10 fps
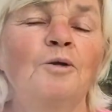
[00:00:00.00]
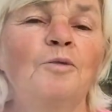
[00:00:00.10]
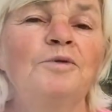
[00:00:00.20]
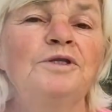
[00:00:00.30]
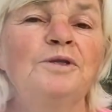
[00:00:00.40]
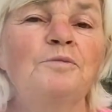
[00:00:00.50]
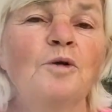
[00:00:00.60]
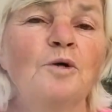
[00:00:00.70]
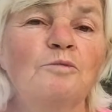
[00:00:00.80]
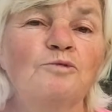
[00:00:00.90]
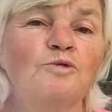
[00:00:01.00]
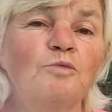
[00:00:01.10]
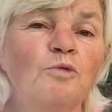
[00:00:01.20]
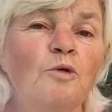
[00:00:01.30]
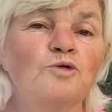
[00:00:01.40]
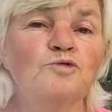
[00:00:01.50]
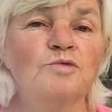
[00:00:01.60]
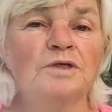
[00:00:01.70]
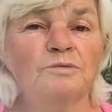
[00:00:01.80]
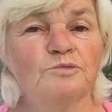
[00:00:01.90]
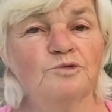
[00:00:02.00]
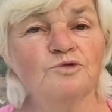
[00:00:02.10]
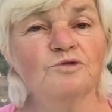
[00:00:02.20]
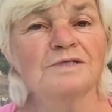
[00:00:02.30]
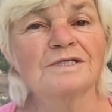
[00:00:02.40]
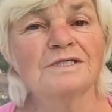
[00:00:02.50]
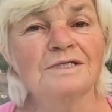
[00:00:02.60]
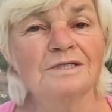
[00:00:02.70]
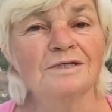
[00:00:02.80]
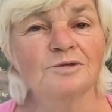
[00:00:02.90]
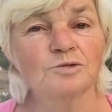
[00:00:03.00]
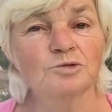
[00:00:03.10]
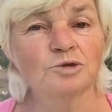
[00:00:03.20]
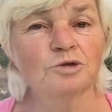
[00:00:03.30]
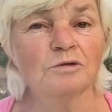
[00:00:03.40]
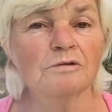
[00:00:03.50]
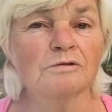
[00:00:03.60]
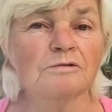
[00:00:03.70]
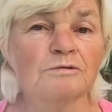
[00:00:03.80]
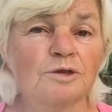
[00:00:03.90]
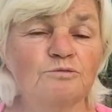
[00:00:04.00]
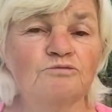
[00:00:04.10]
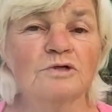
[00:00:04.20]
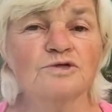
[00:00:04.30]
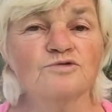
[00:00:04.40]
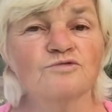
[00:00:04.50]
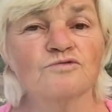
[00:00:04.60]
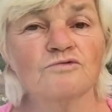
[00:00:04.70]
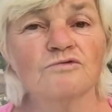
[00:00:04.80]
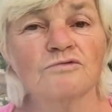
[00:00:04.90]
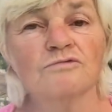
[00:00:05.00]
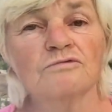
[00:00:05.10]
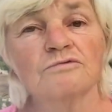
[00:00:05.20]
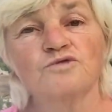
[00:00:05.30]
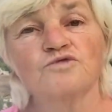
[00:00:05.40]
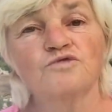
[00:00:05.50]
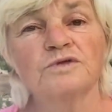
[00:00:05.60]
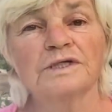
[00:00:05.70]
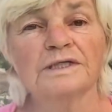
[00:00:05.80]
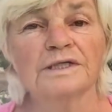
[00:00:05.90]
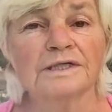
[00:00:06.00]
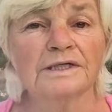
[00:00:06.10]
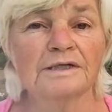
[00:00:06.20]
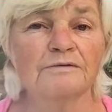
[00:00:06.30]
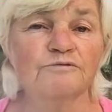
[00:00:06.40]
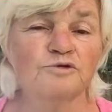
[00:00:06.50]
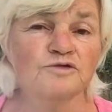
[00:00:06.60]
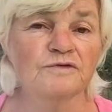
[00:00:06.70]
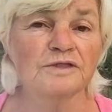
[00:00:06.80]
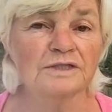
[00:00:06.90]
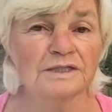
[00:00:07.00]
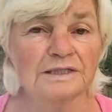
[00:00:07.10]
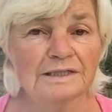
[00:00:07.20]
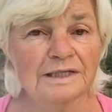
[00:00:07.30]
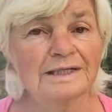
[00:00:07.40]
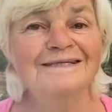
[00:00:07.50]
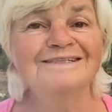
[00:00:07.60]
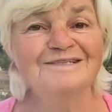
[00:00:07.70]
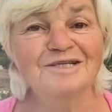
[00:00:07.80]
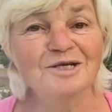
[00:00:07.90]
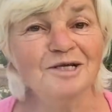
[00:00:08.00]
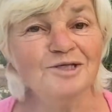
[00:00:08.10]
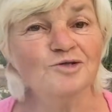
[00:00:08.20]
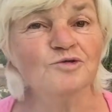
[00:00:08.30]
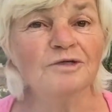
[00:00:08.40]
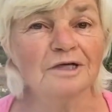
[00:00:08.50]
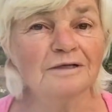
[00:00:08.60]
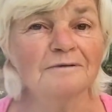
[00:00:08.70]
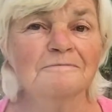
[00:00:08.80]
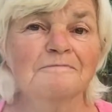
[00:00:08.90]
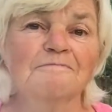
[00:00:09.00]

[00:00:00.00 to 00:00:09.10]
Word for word: le minimum de produits un peu toxiques, genre les boissons sucrées, phosphatées, style les sodas,